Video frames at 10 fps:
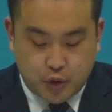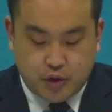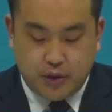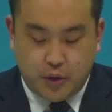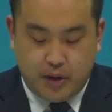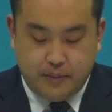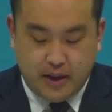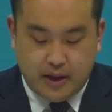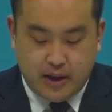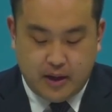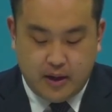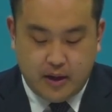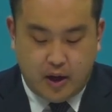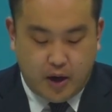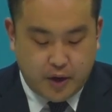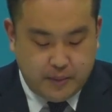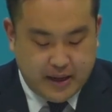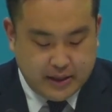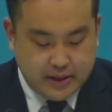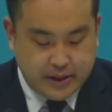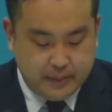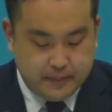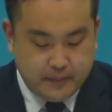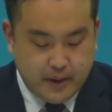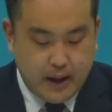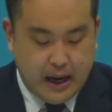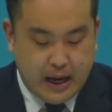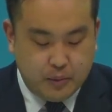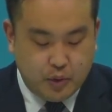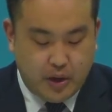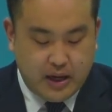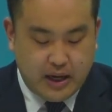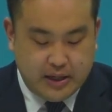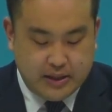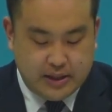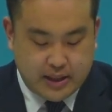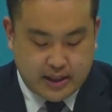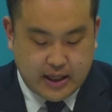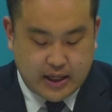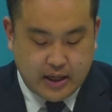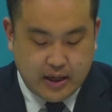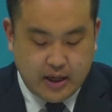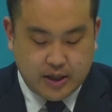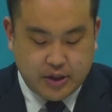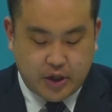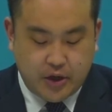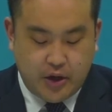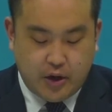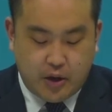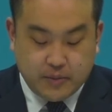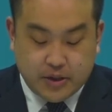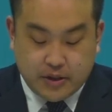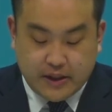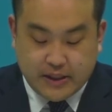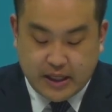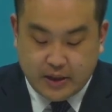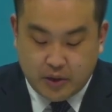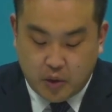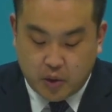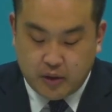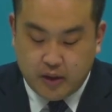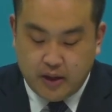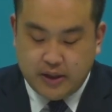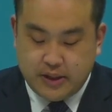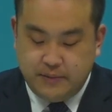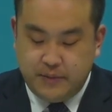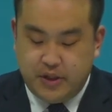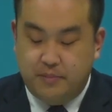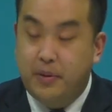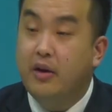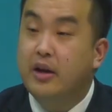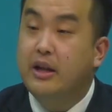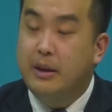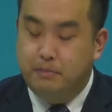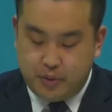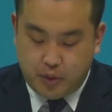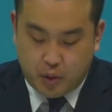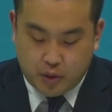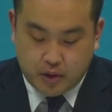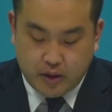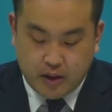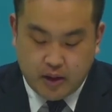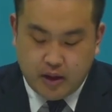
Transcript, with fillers: 추천도 합니다. 허름한 집, 아무도 안 가는 식당, 전혀 검증되지 않는 곳, 심지어 평이 나쁜 곳,